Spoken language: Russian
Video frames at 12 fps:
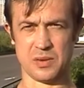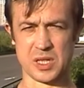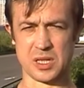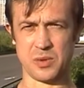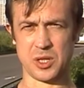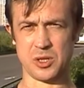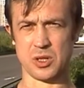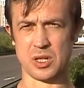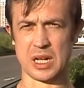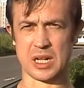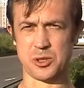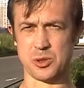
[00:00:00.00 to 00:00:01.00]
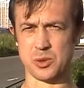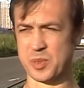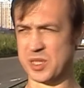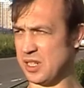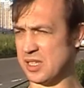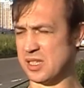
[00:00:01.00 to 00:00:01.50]
в этом видео я хочу
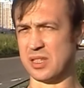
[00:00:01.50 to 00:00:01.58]
поделиться